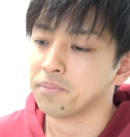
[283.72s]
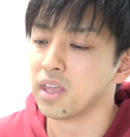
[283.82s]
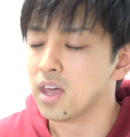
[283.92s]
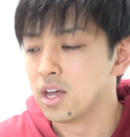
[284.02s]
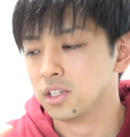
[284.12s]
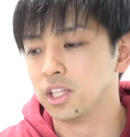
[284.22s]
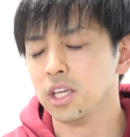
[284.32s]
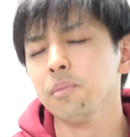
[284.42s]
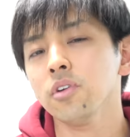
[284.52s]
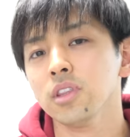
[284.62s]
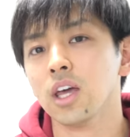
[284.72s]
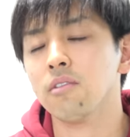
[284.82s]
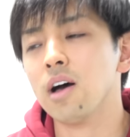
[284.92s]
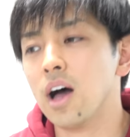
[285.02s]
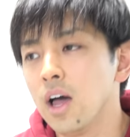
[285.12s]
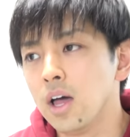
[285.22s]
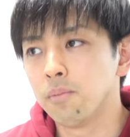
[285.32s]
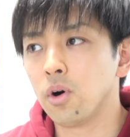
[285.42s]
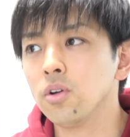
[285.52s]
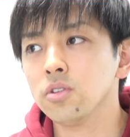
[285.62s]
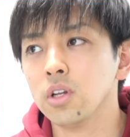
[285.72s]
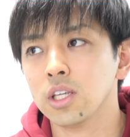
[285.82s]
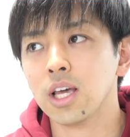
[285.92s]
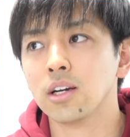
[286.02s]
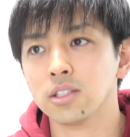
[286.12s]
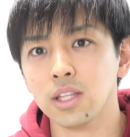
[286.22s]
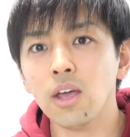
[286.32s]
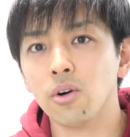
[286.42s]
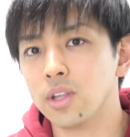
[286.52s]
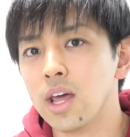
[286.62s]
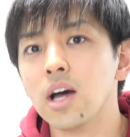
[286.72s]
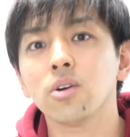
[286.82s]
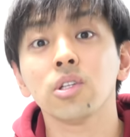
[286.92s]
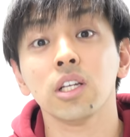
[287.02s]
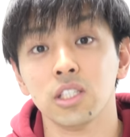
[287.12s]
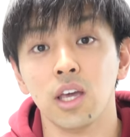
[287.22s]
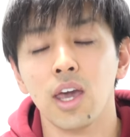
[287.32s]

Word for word: で、 D 問題はもう本当に100点を狙う子たち、